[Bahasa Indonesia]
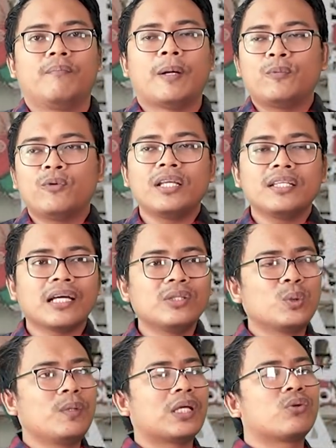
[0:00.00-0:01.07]
Papua ini
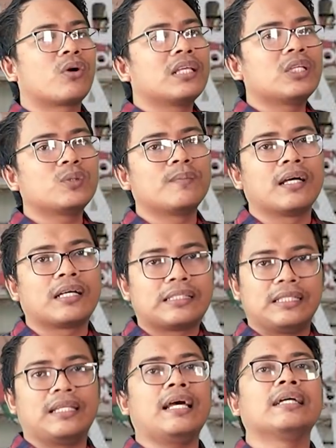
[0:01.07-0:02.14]
kan jumlah suaranya cuma
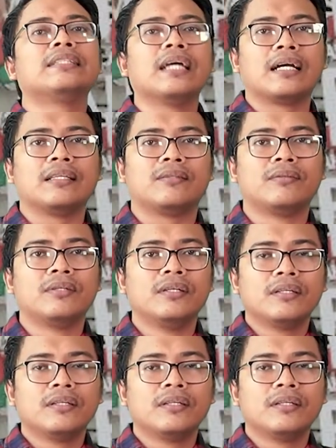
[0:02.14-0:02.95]
kecil aja gitu.